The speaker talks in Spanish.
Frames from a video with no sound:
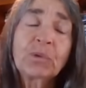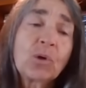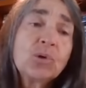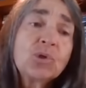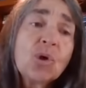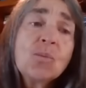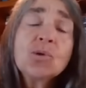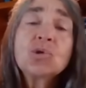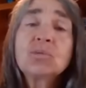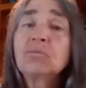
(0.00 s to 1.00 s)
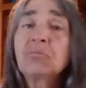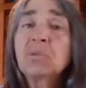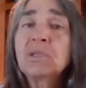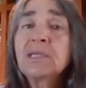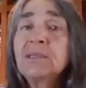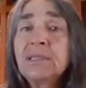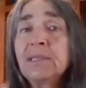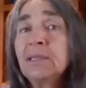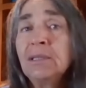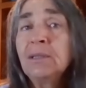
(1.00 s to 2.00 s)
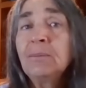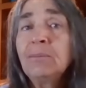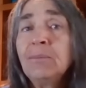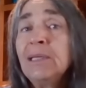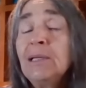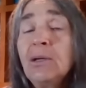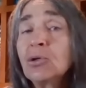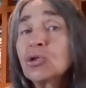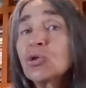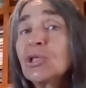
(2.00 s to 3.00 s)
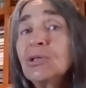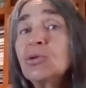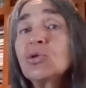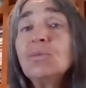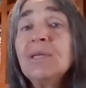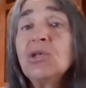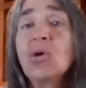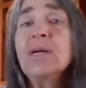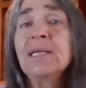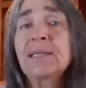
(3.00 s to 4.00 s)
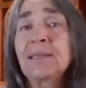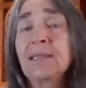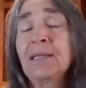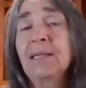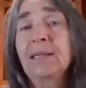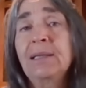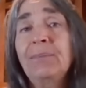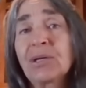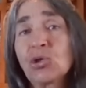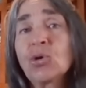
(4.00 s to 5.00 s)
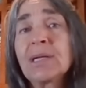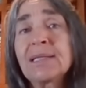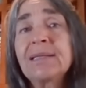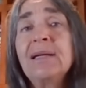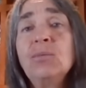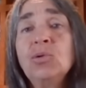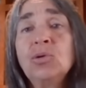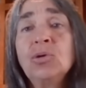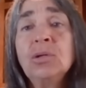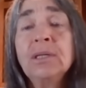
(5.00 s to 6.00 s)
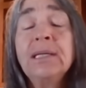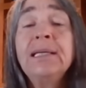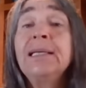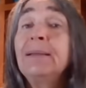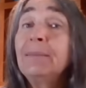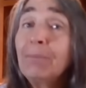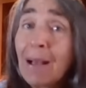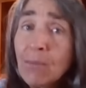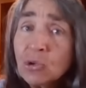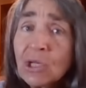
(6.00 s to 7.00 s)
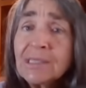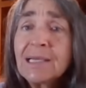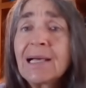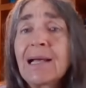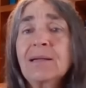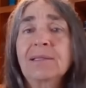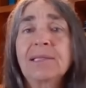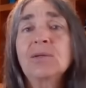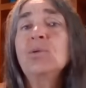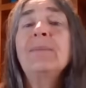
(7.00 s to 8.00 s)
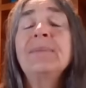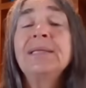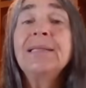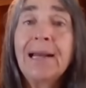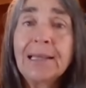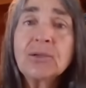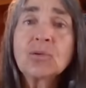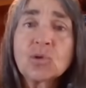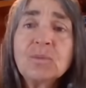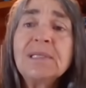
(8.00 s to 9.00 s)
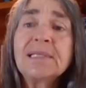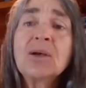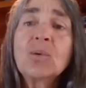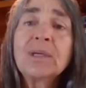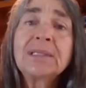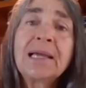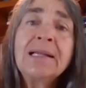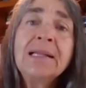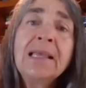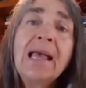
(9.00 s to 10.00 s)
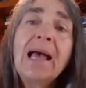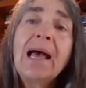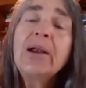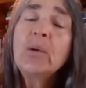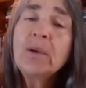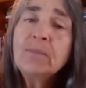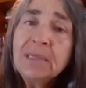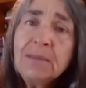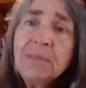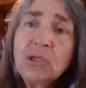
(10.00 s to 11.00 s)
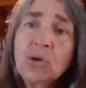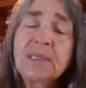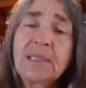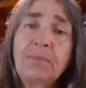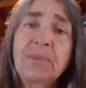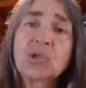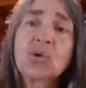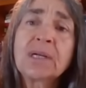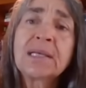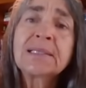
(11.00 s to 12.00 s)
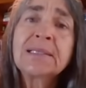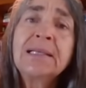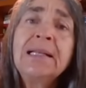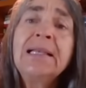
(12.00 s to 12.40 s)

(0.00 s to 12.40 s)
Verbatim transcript: Hoy somos 7.800 millones de personas en el mundo. Vamos a llegar seguramente al año 2050 a 9.000 millones de personas